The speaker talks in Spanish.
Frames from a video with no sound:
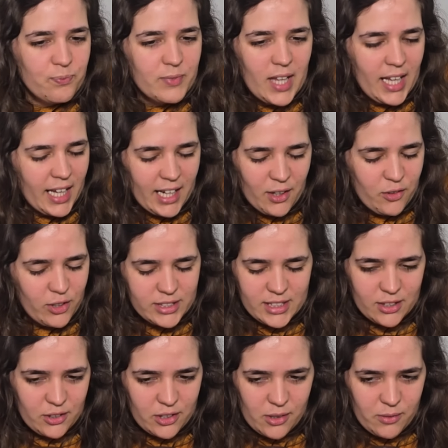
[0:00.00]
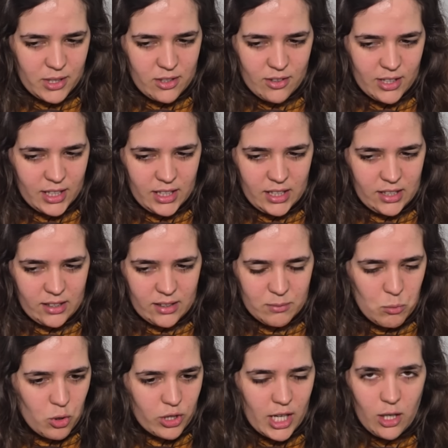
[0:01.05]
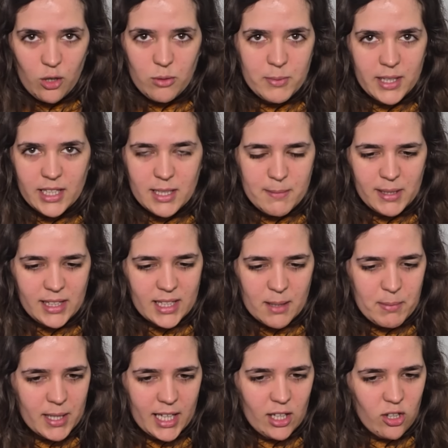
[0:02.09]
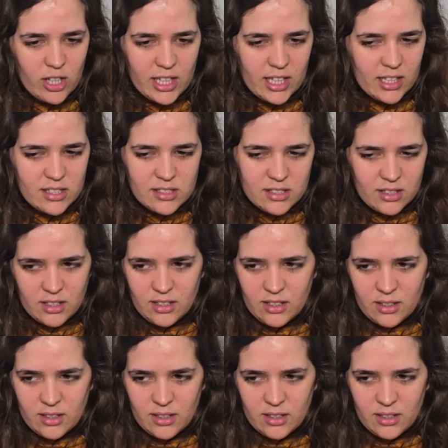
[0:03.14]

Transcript: ¿Qué carajo haces con el video ahí? Borralo inmediatamente, ¿para qué lo querés?